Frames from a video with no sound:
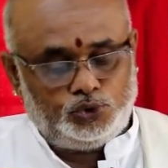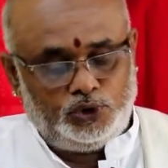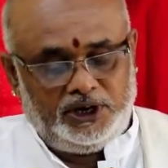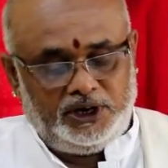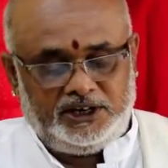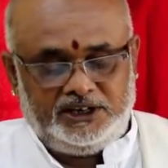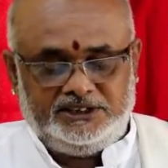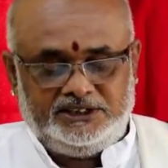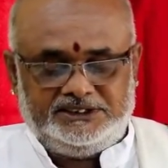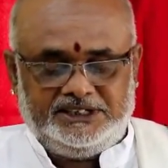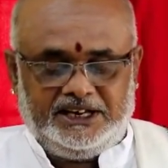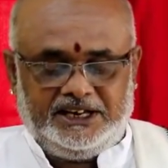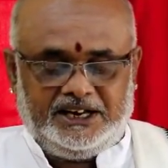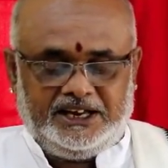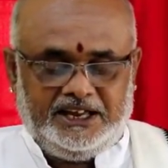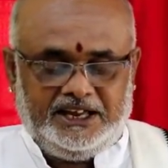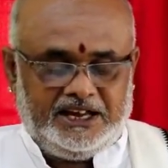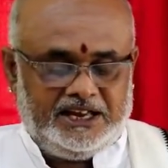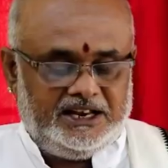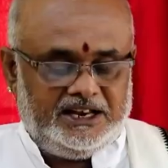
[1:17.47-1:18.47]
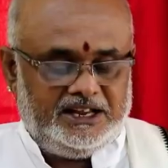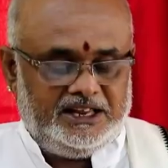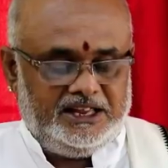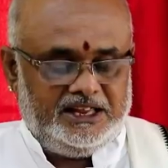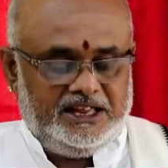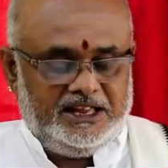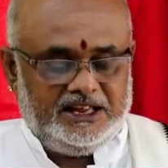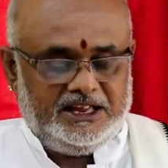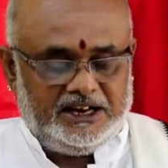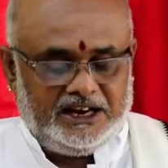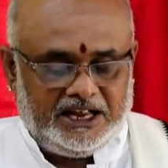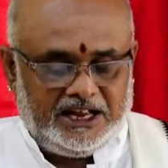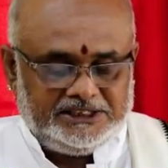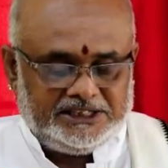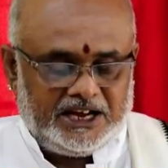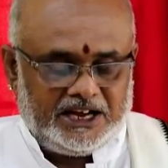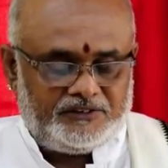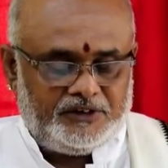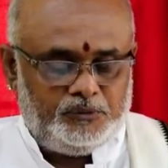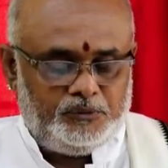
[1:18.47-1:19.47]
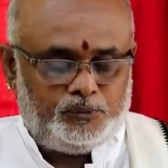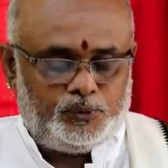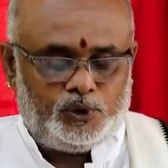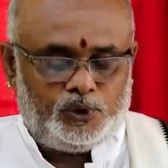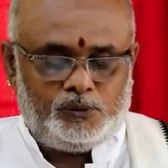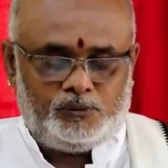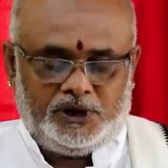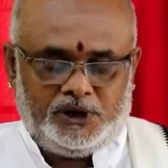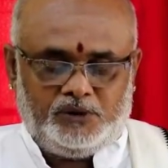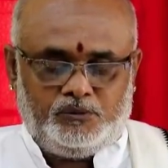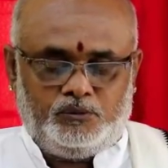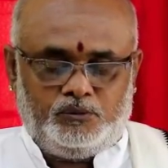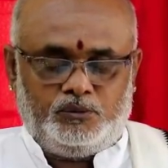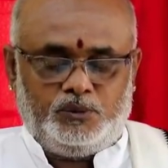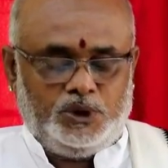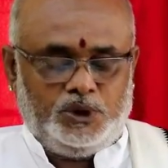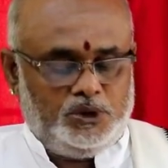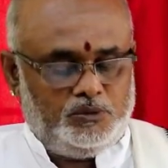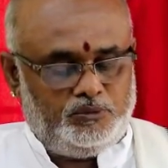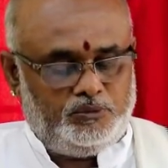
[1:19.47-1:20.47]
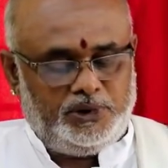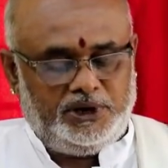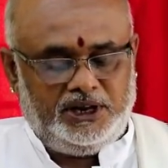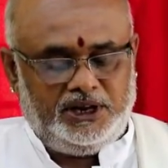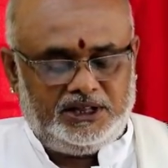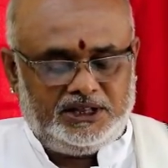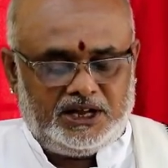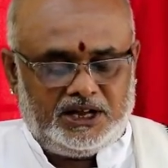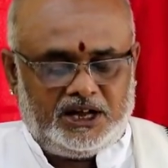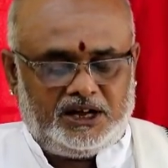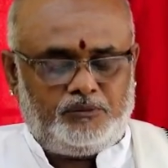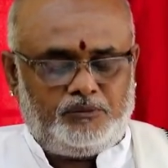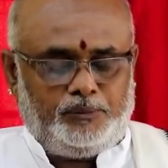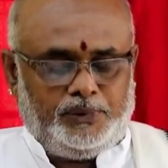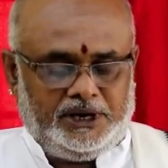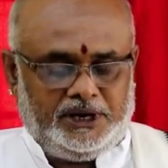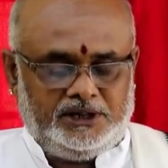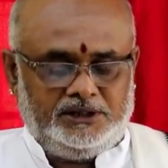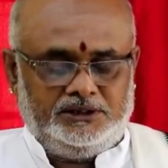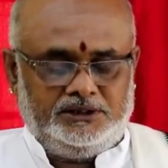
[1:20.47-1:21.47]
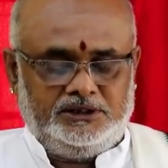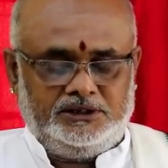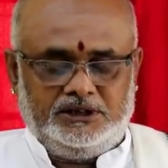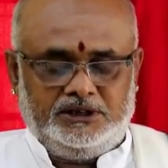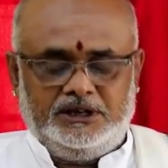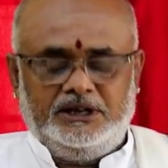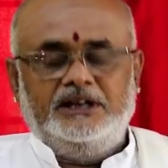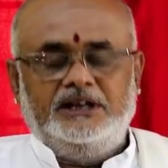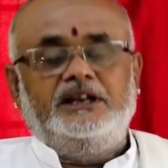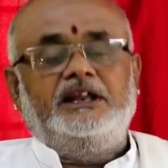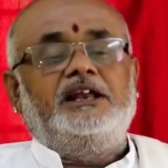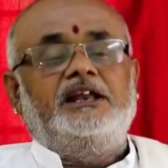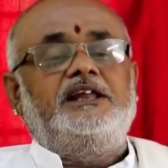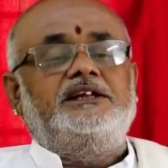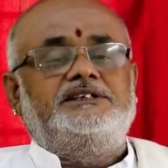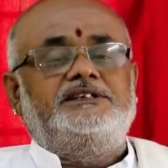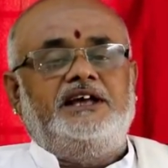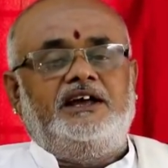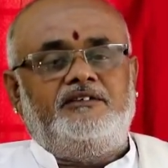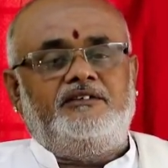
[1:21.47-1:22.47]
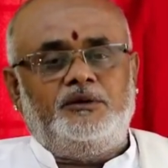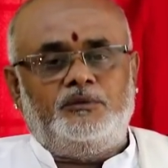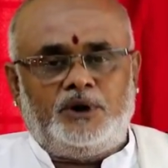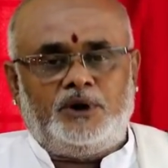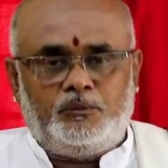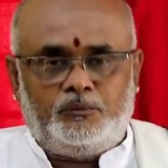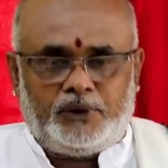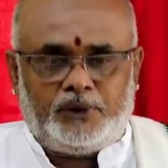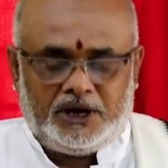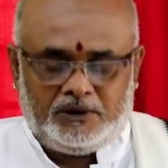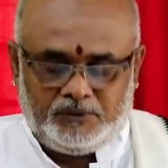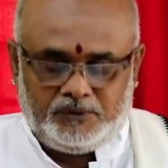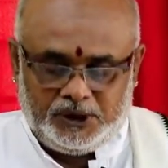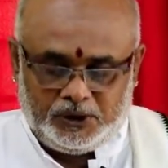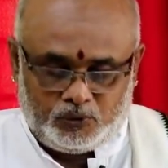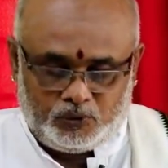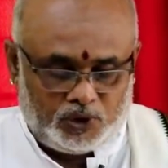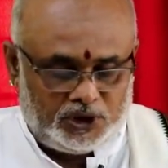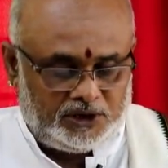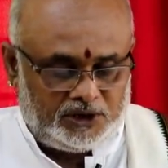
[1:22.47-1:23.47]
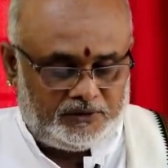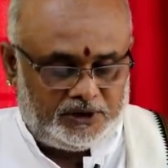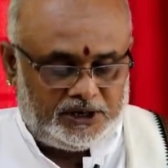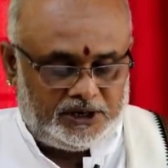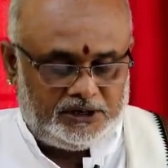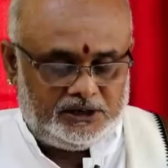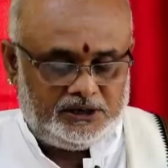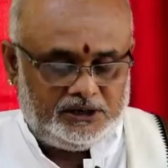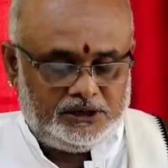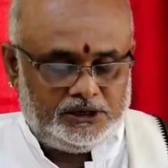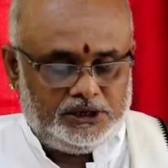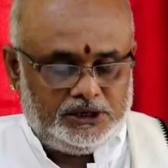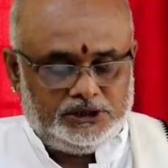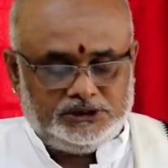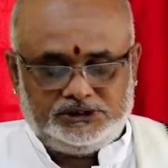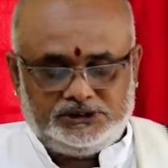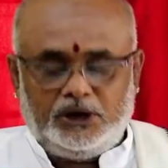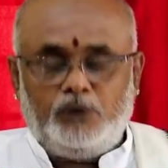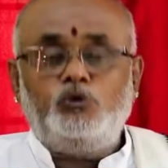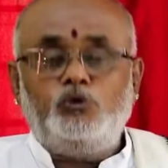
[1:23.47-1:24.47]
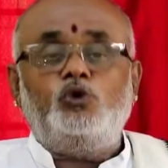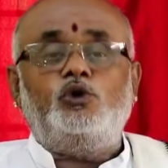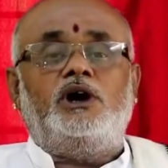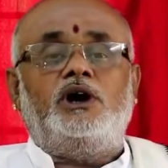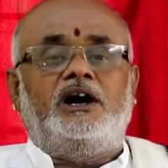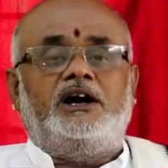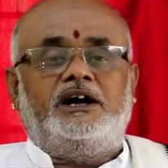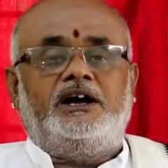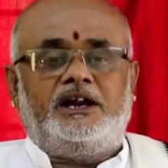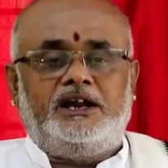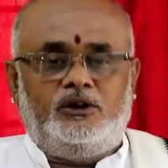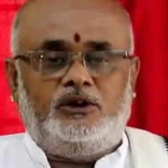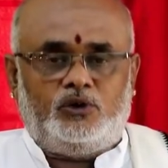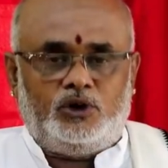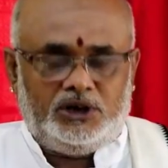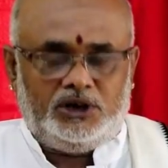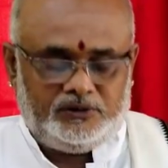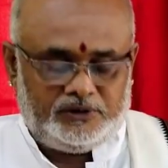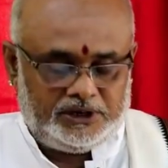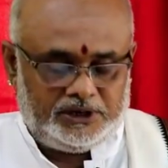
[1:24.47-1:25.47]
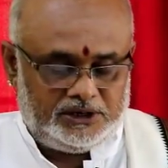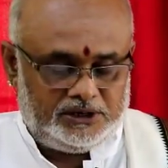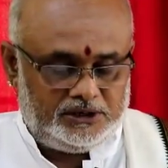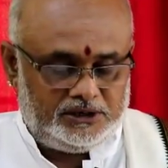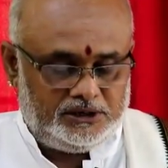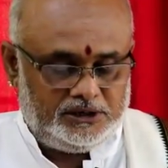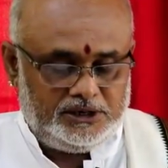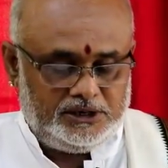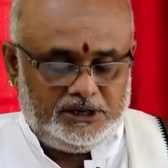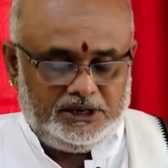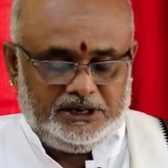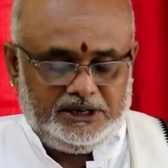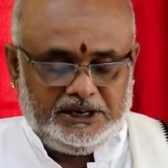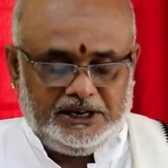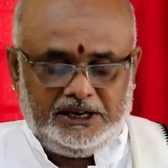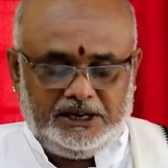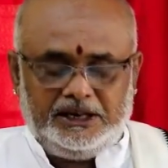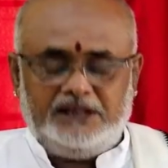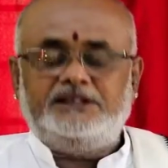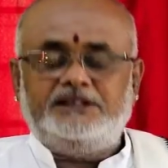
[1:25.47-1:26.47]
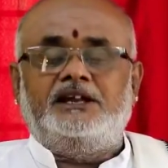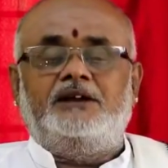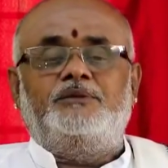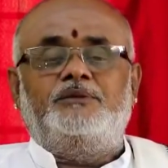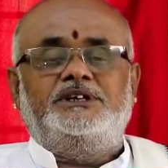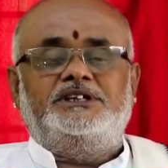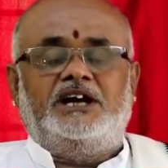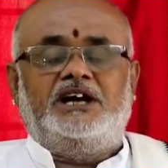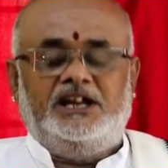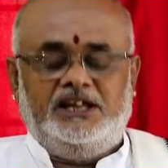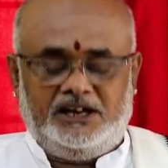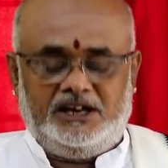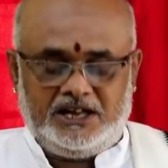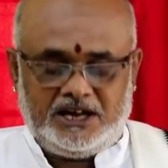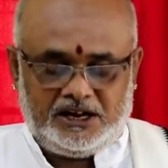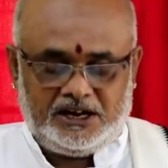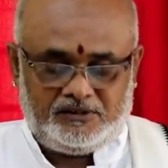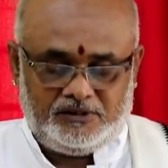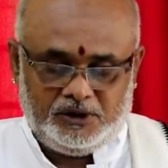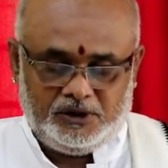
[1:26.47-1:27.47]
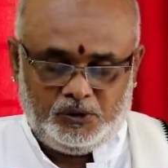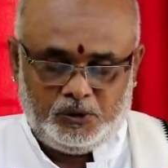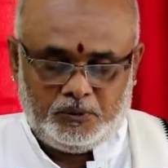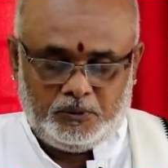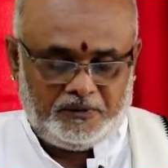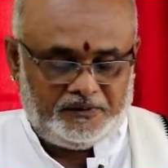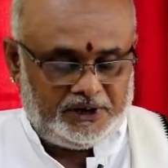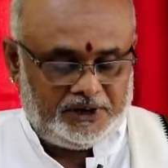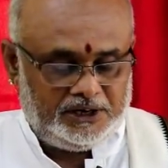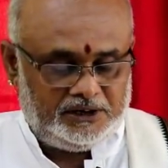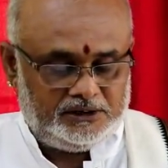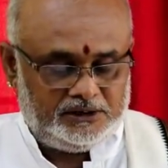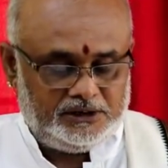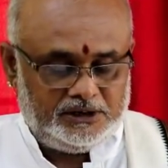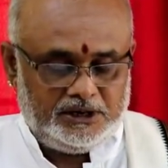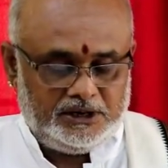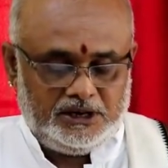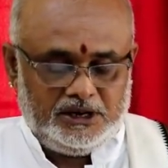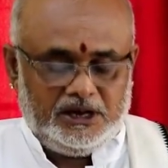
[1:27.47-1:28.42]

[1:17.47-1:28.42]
சூரியனின் சேர்க்கையால் ராஜாவைப் போல் மனம் பெரியதாக பறந்து நல்ல சேவை மனப்பான்மையை கொண்டவர்கள் சமூக அக்கறை கொண்டவர்கள் நல்ல திறமைசாலிகளாக விளங்குபவர்கள்